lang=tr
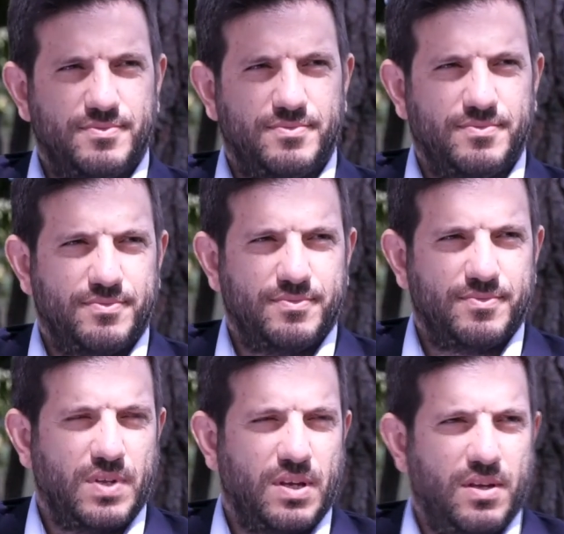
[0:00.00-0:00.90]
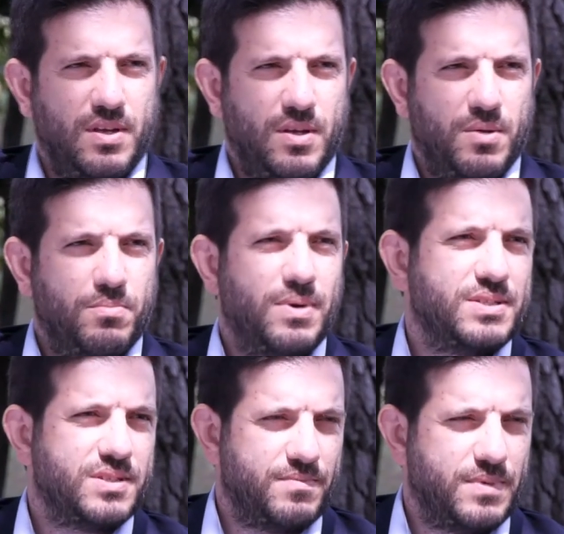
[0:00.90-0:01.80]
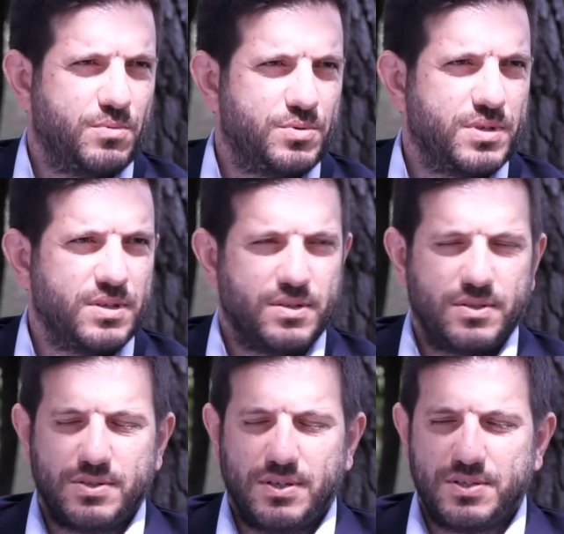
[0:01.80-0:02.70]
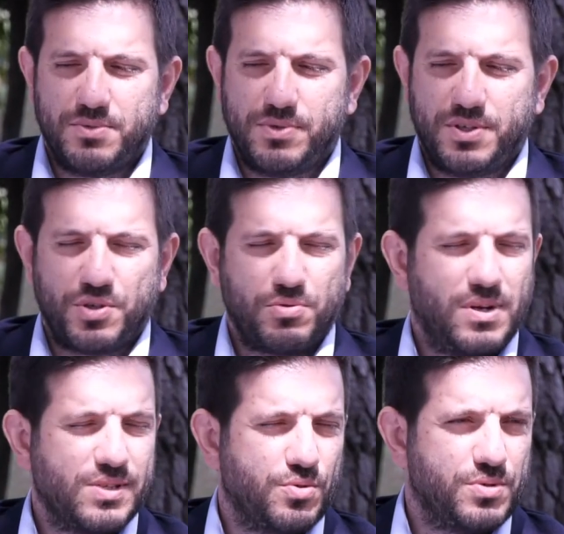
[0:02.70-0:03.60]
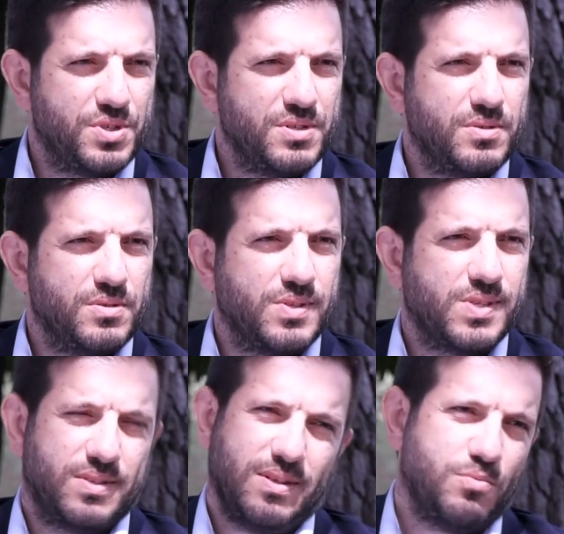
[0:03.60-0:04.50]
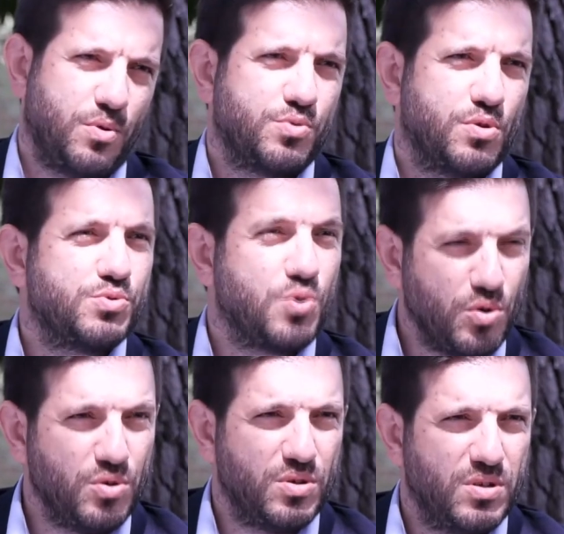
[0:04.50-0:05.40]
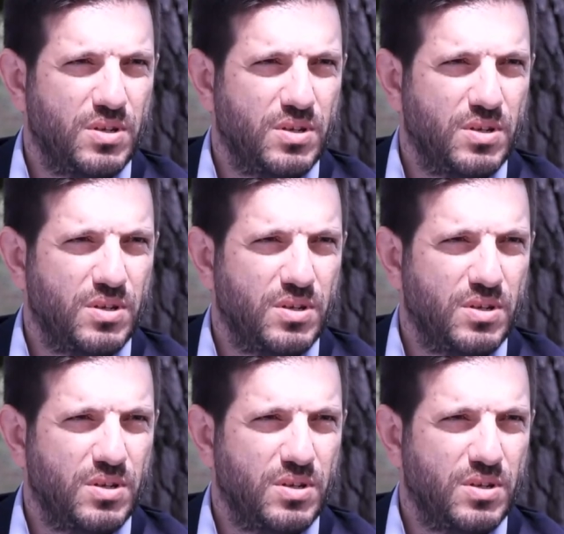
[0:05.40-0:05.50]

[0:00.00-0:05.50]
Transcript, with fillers: oluştu mu? Ben cevap vereyim önce. önce. Sen cevap Caner'cim teşekkürler sorun için. E, satın alma opsiyonumuz yok.